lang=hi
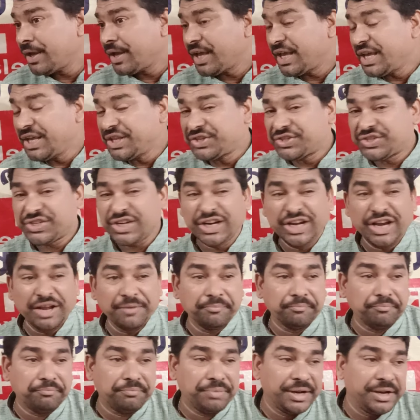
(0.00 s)
इचंड
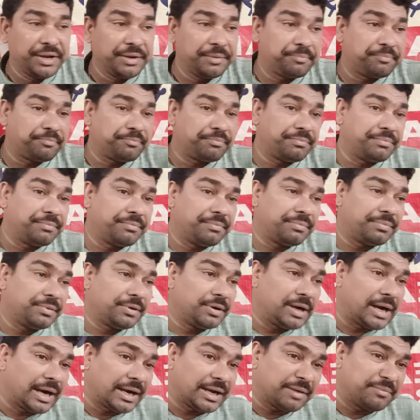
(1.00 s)
ब्रीफ
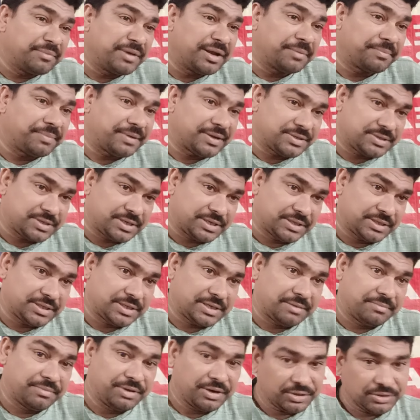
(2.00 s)
डाटा मेरे पास रहता
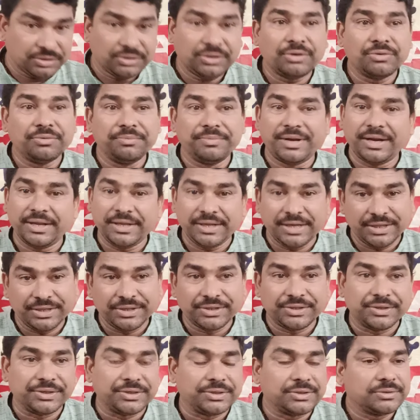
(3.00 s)
है मैं रखता हूँ मेरी
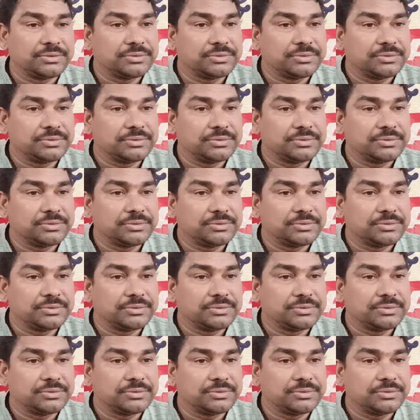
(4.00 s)
आदत है